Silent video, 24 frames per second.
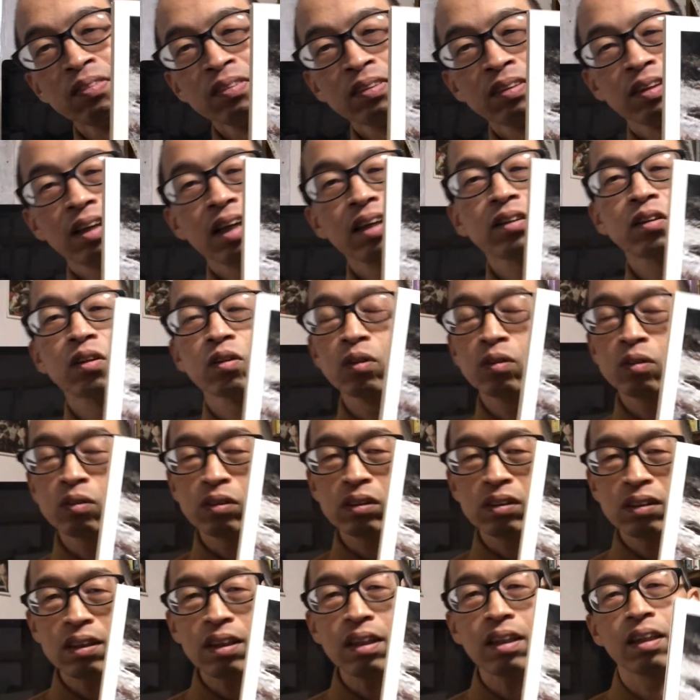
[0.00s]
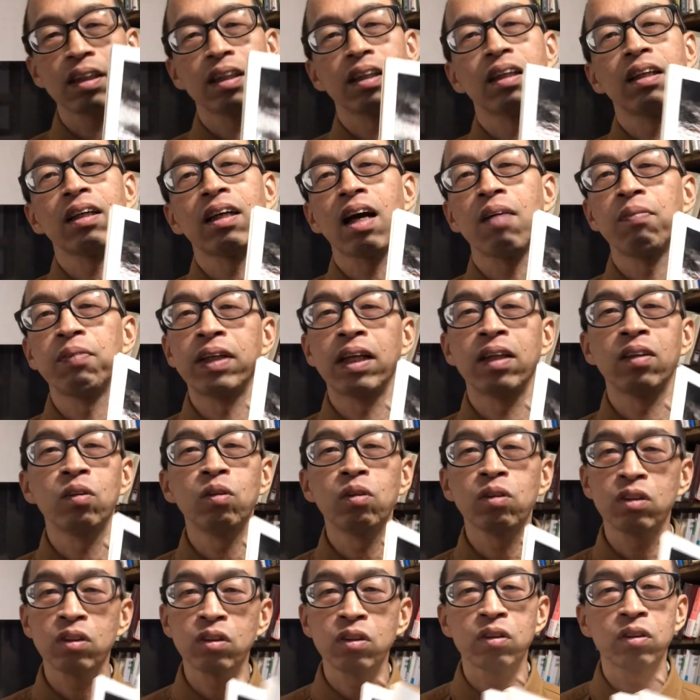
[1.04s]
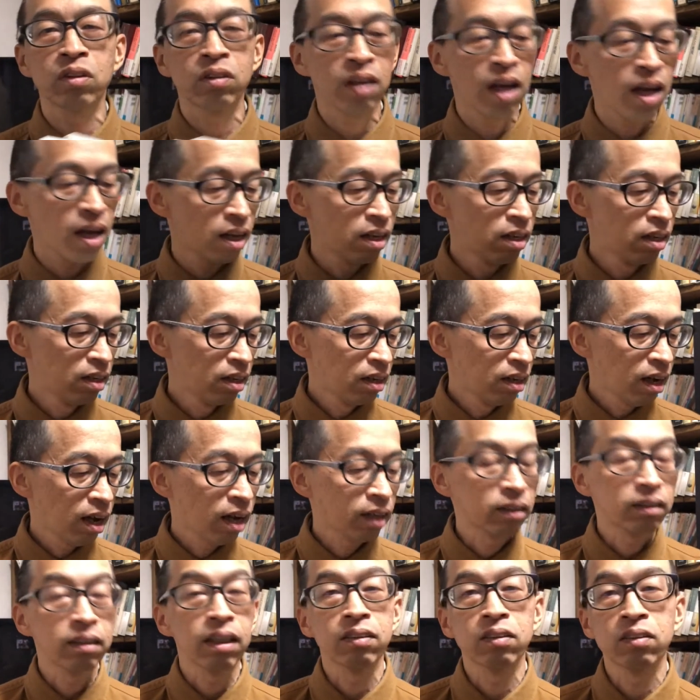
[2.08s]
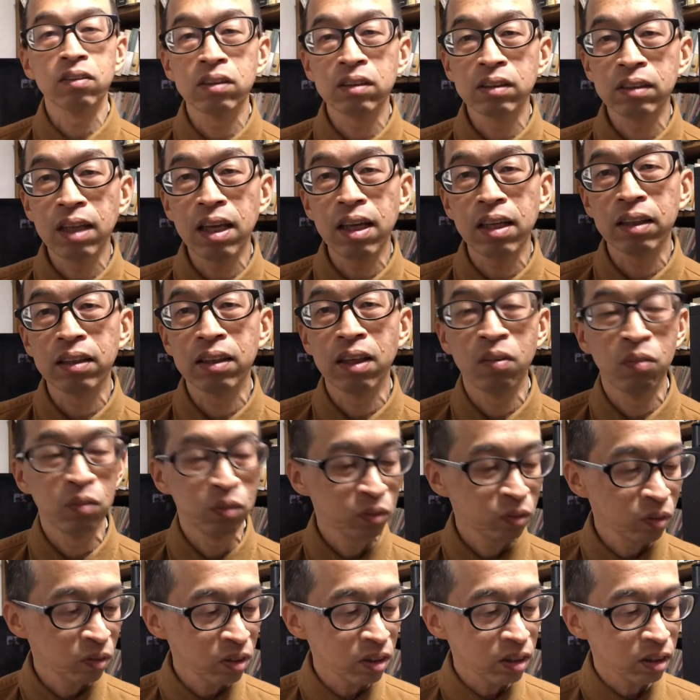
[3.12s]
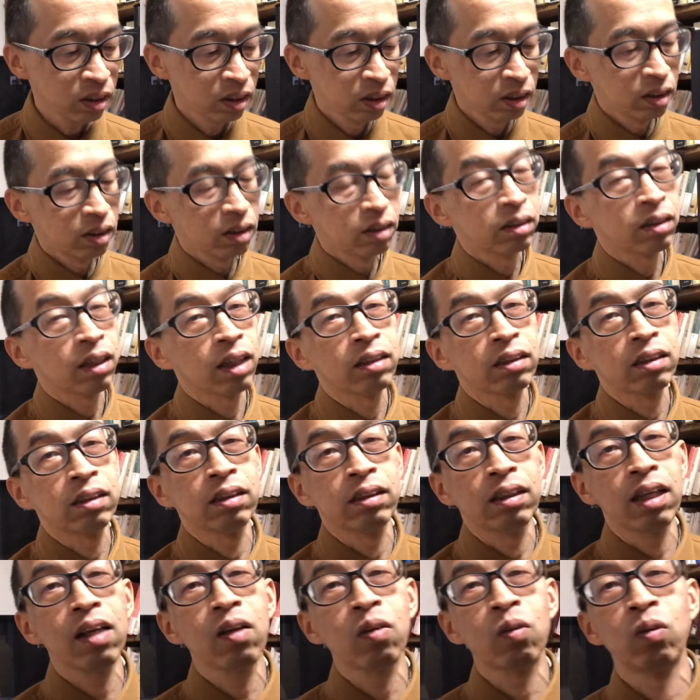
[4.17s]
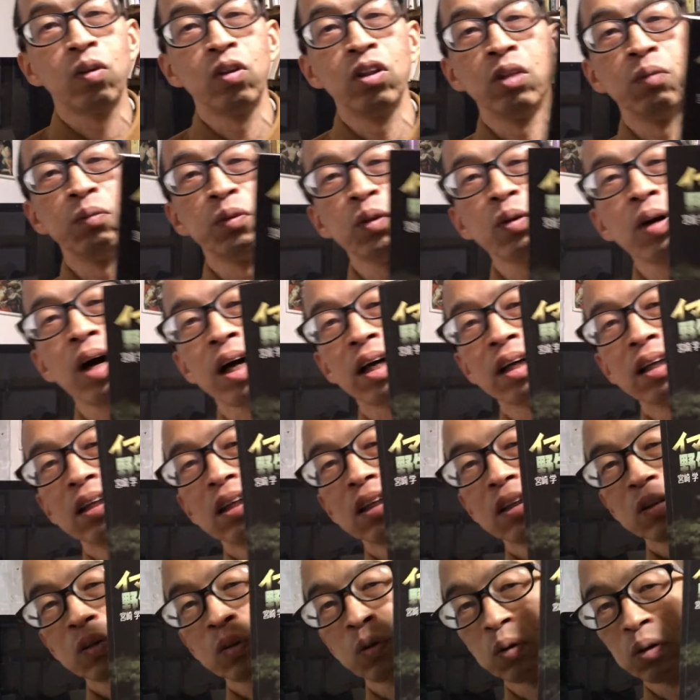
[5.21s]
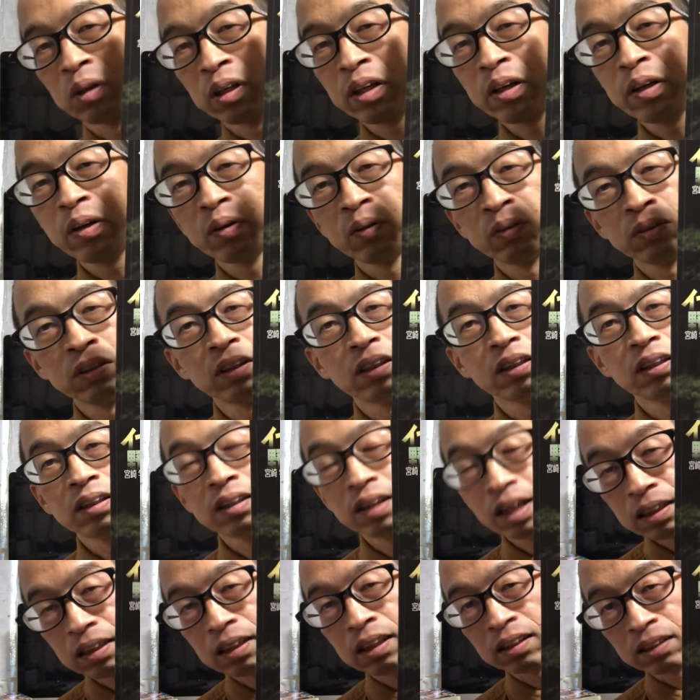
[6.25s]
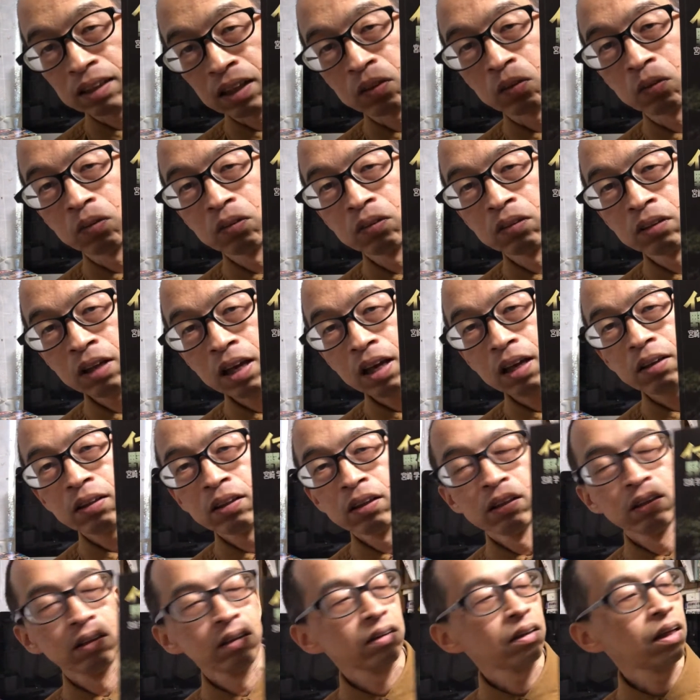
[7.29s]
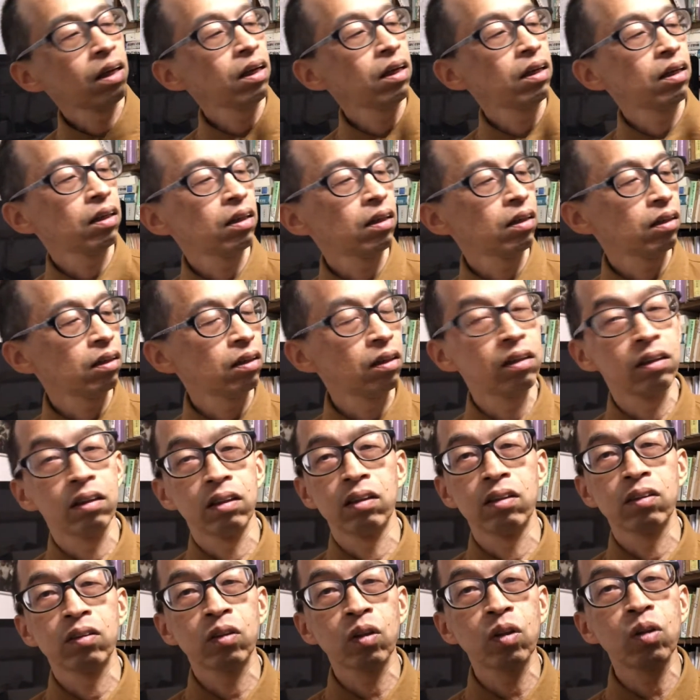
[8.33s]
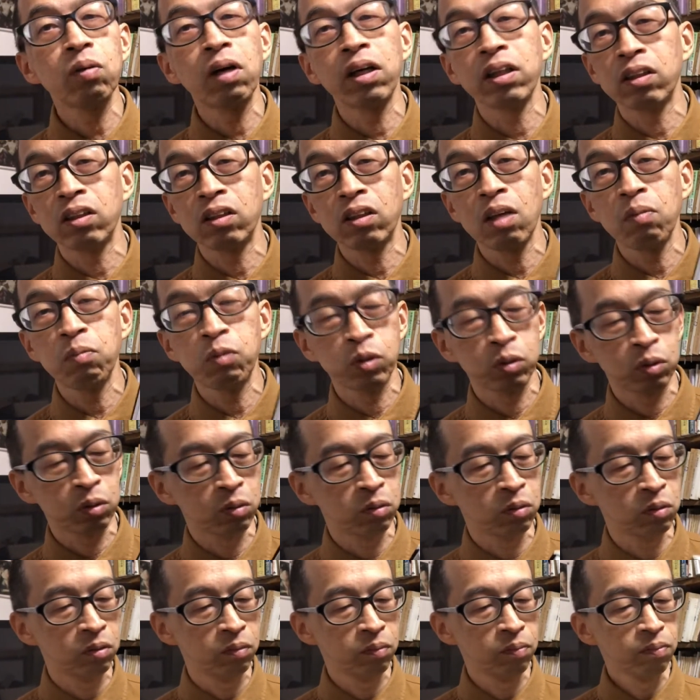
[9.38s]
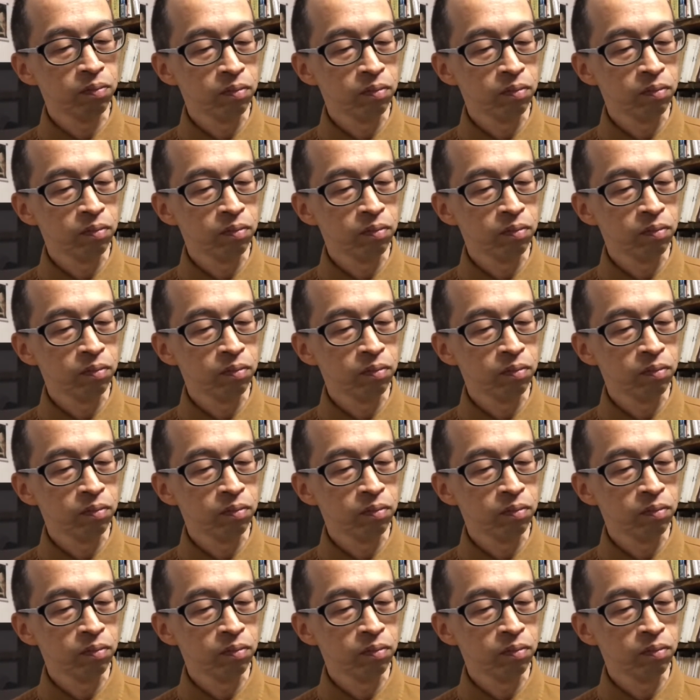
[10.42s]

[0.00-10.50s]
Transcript: でそのうちカメラの技術が発達してで本当に写真でこういうものが撮れるようになってきたと。ね、でそうは言ってもその、